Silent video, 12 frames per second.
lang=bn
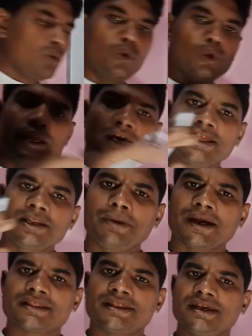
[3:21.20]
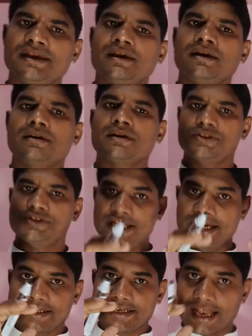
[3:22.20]
হুলিয়াদিন ব্যক্তি
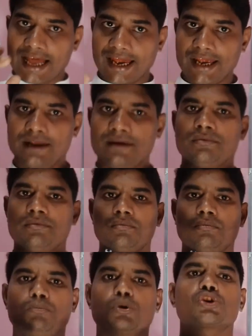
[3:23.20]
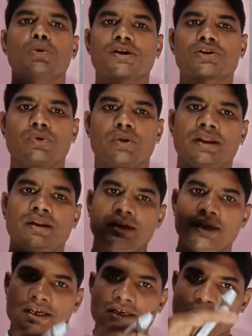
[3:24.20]
যে জেলায় বসবাস করেন
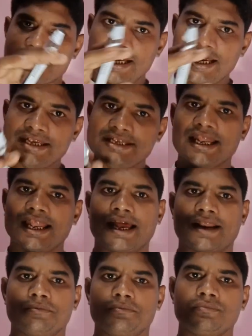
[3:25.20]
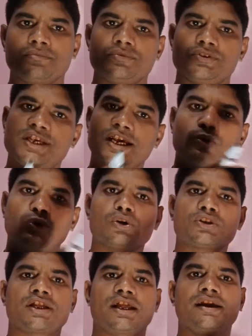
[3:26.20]
সেই জেলার যে কোনো
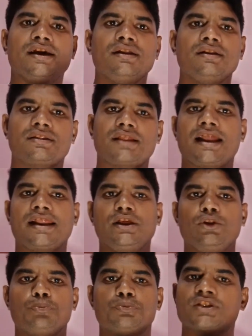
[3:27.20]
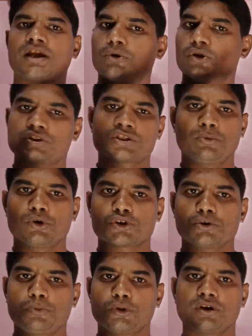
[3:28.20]
স্থানে তার এই রূপ স্থাবর স্থাবর
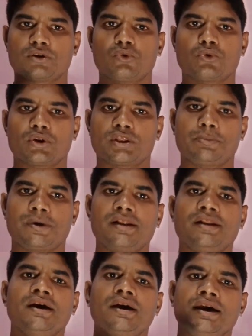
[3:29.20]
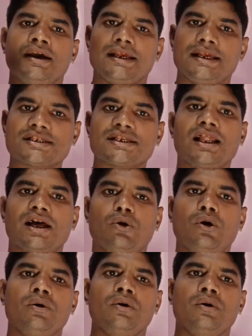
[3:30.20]
সম্পত্তি ক্রুপ করতে পারেন এছাড়াও